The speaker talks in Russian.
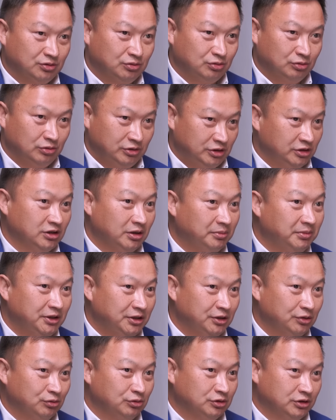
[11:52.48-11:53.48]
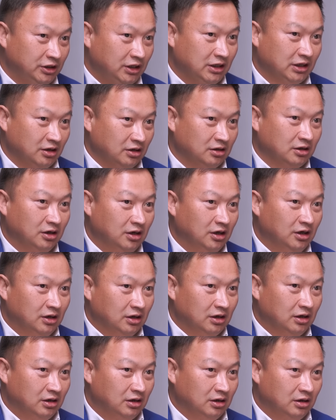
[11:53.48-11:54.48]
что регламентируется. Я как
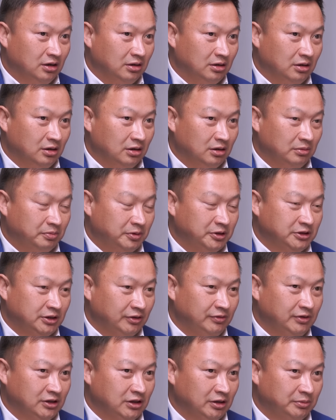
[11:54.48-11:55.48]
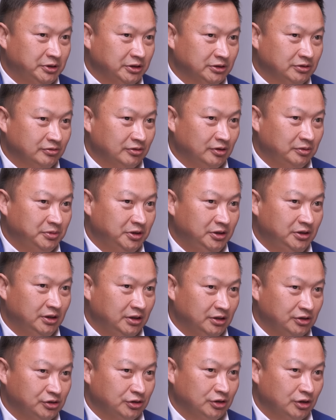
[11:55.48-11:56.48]
э, представитель общественного
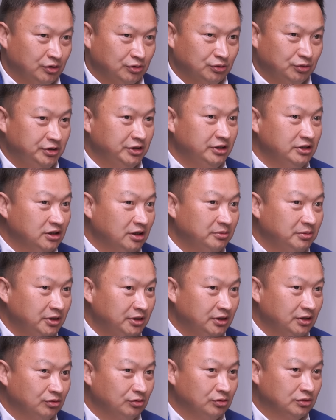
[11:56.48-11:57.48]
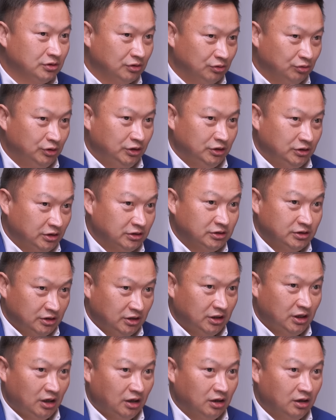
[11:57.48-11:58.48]
объединения считаю, что не регламентируется, но есть
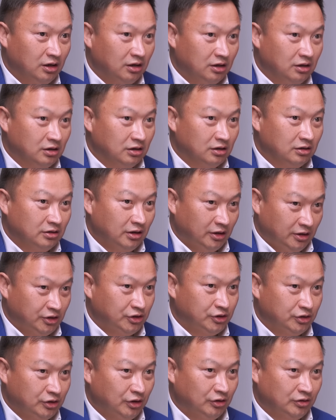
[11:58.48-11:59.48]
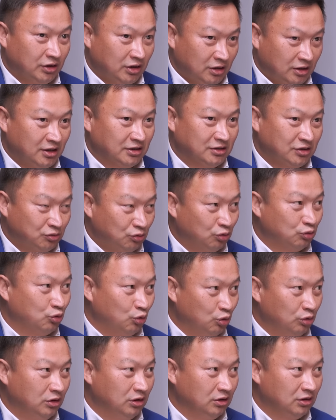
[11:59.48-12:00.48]
АЗРК. Да, я считаю, это как раз -то тот
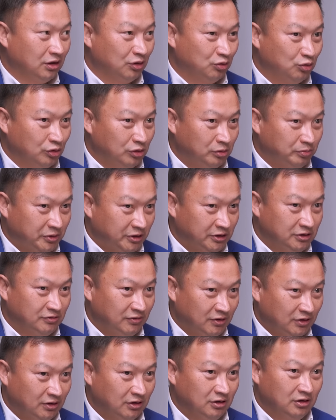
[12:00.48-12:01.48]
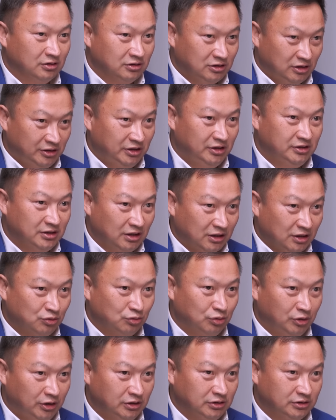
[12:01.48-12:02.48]
орган, который призван следить за
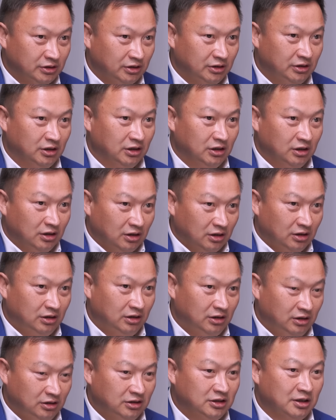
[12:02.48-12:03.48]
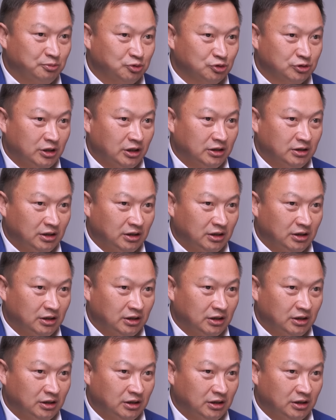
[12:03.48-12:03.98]
конкуренцией и не допускать